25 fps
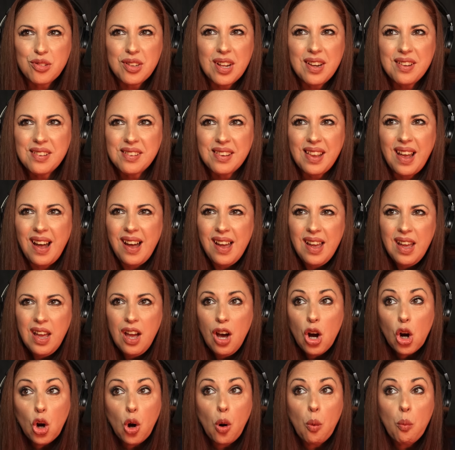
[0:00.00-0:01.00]
O sea, está
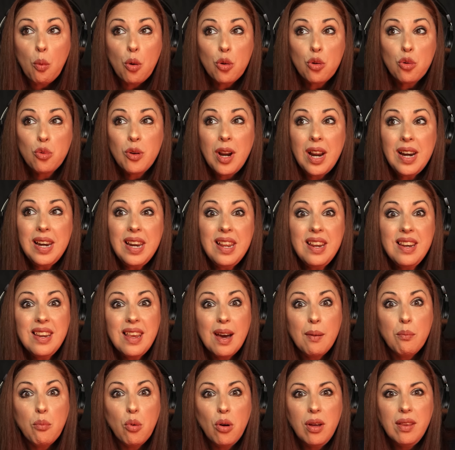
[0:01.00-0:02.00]
como en una
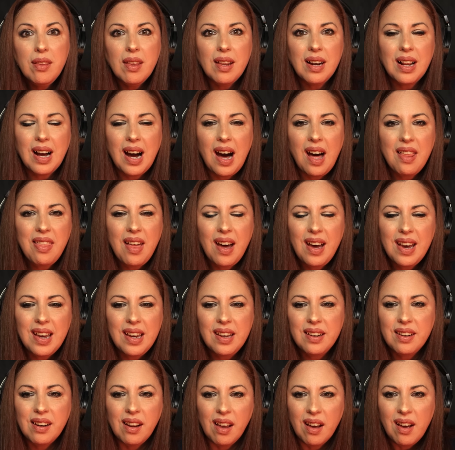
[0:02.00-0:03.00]
línea muy delgada
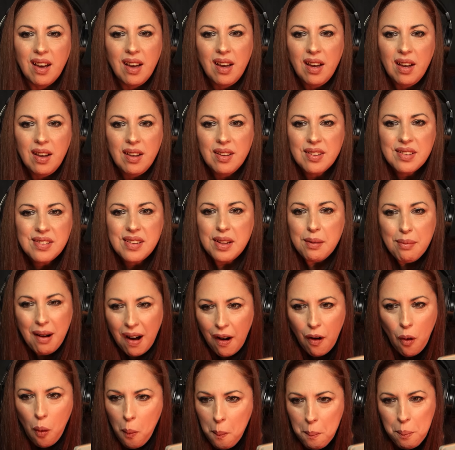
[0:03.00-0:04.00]
en si
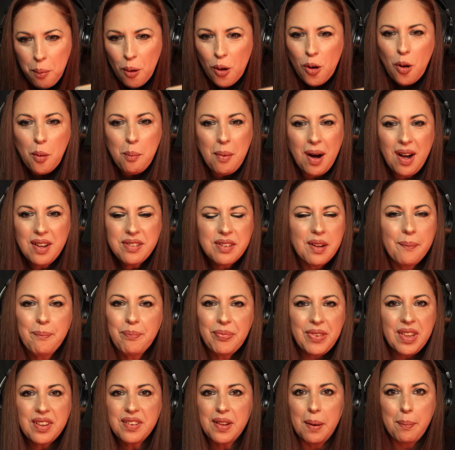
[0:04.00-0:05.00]
bajo un poco más
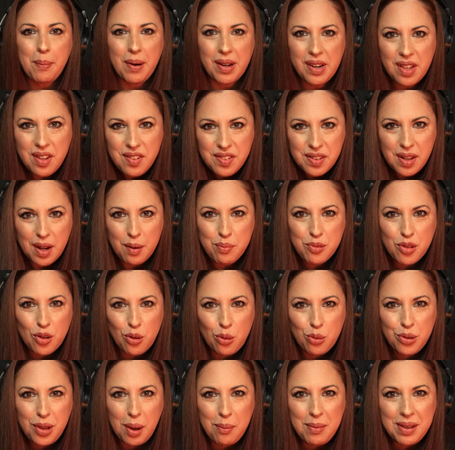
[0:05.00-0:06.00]
desaparece
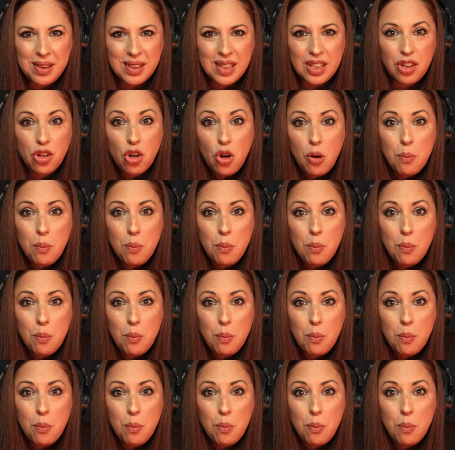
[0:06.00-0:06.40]
absolutamente.